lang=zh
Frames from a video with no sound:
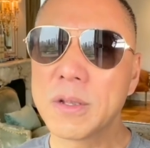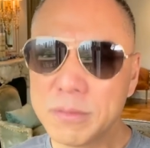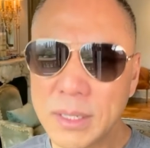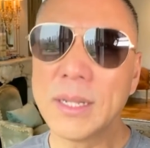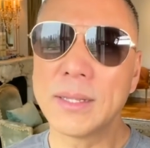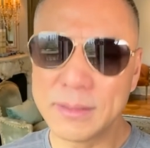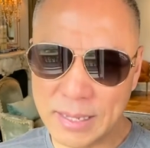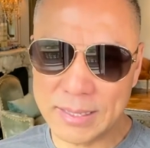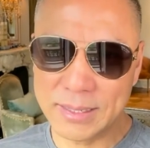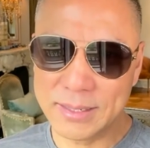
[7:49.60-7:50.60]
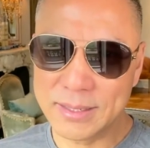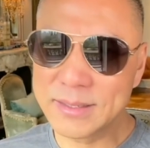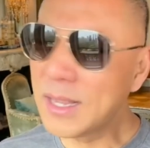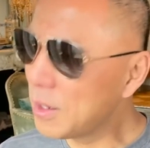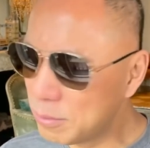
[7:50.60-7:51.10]
共产党能咋的他
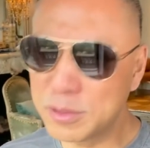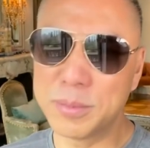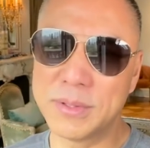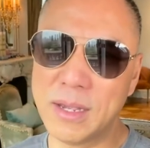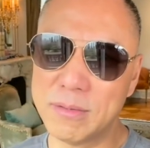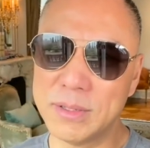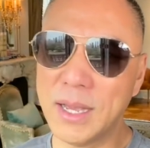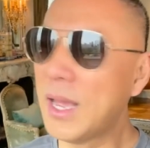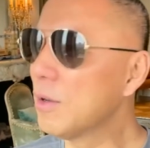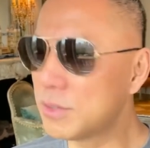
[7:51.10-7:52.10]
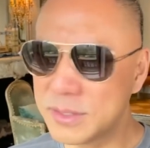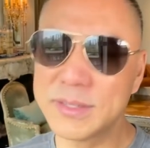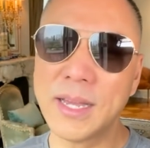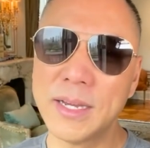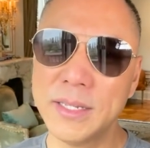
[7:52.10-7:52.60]
在乎都不在乎你，还有十
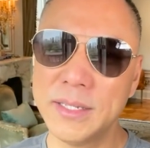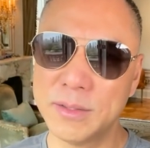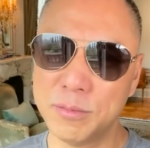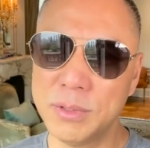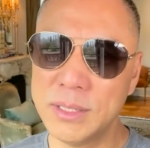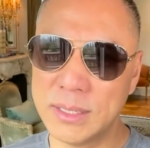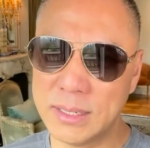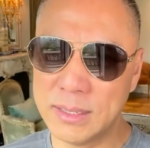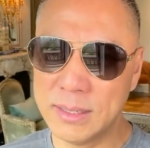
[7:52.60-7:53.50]
三个亿奴隶呢，